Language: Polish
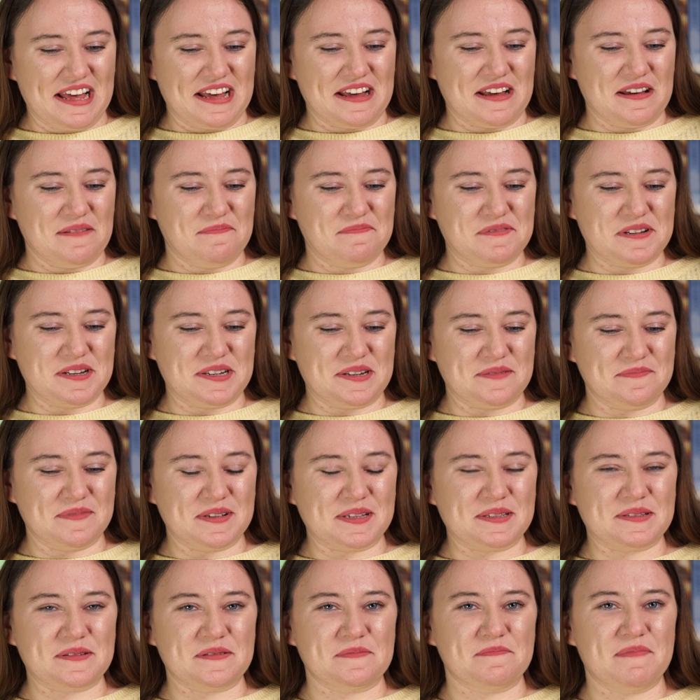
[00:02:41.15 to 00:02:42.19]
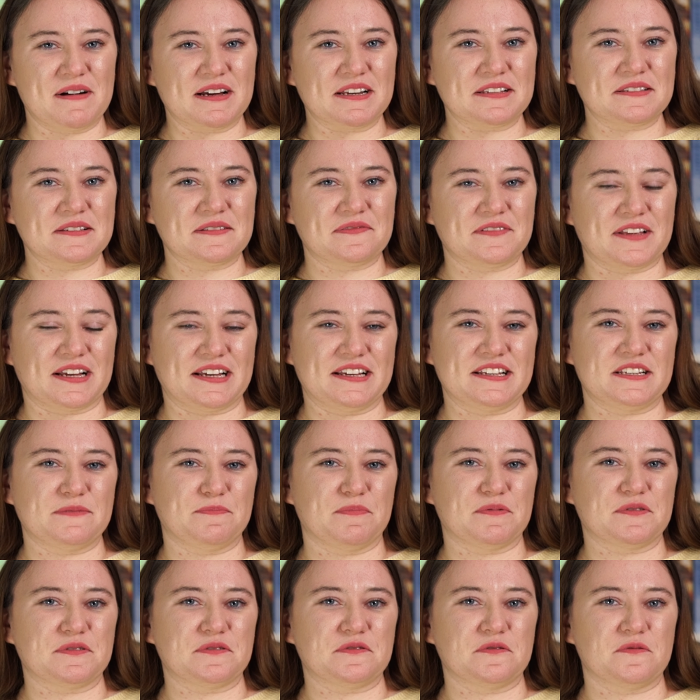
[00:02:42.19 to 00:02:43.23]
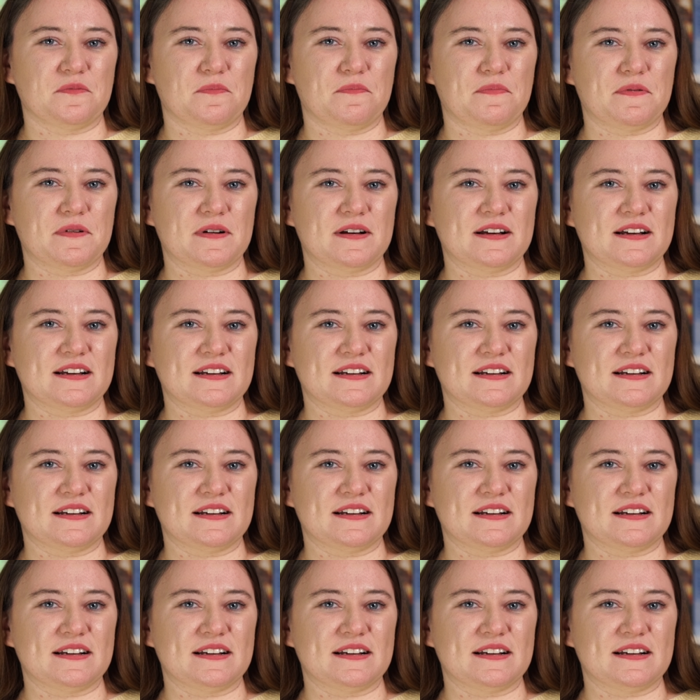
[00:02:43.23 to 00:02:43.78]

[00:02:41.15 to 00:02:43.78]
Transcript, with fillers: E, przy czym jest to bardzo w taki sposób,